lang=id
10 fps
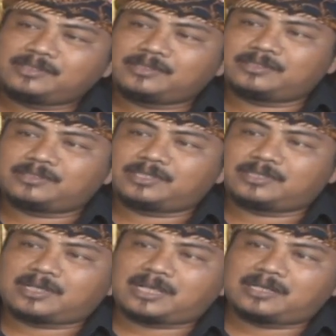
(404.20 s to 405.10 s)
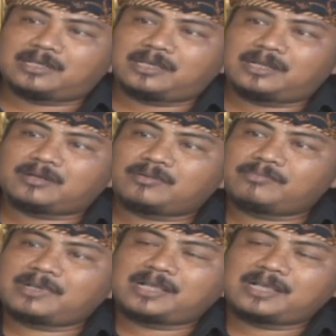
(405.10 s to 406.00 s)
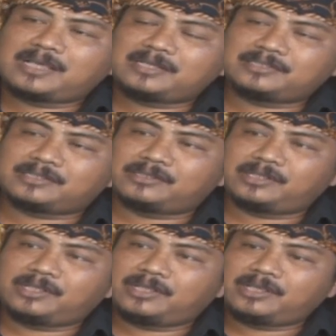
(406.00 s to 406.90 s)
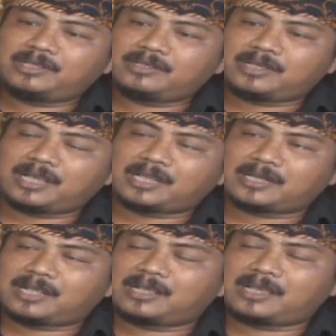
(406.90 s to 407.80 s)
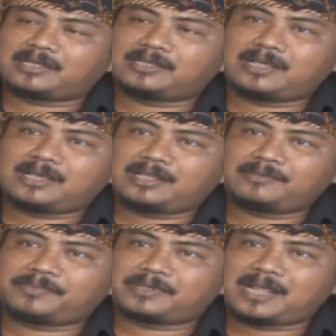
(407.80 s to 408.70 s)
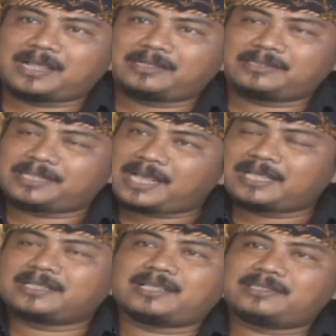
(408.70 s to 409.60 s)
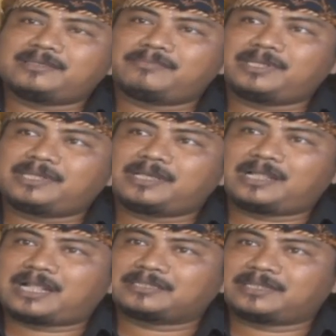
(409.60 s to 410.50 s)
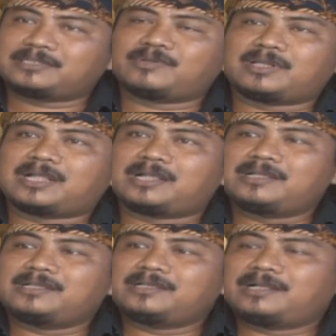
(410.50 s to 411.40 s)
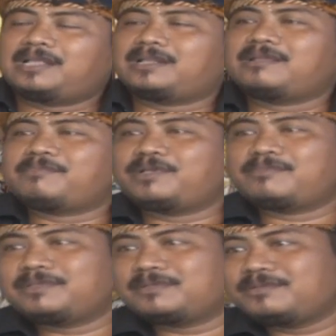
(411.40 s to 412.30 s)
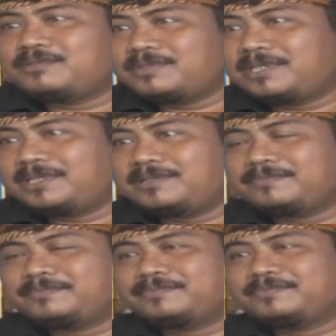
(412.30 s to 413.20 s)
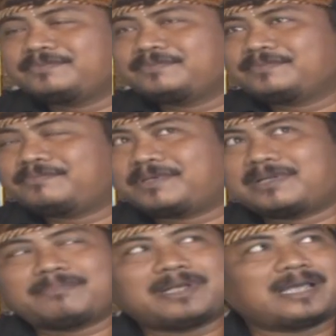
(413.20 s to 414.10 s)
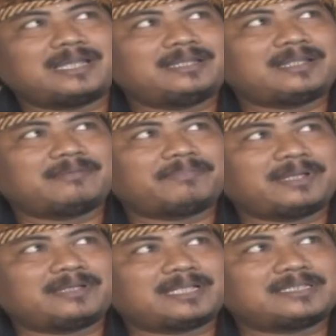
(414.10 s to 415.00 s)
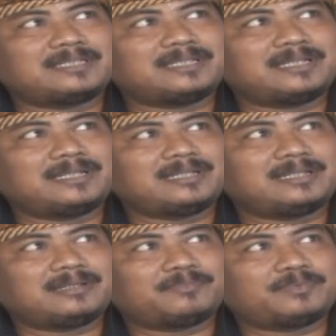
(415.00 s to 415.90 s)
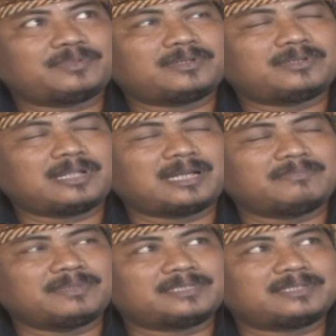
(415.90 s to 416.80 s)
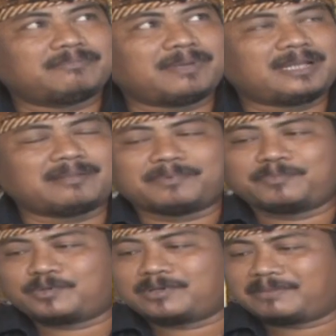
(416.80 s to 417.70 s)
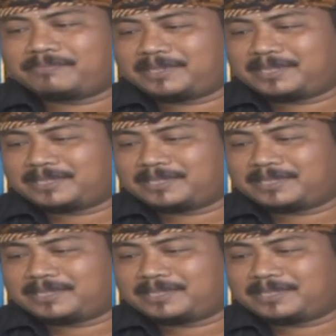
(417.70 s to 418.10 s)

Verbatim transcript: ketika adegan roman sedih angkat-angkatan perang dia yang nyanyi beli tinggal aksen suara akhirnya beliau menyetujui pertama kali tiang pentas di Puro Dalam Kesiman apa Puro Napi ini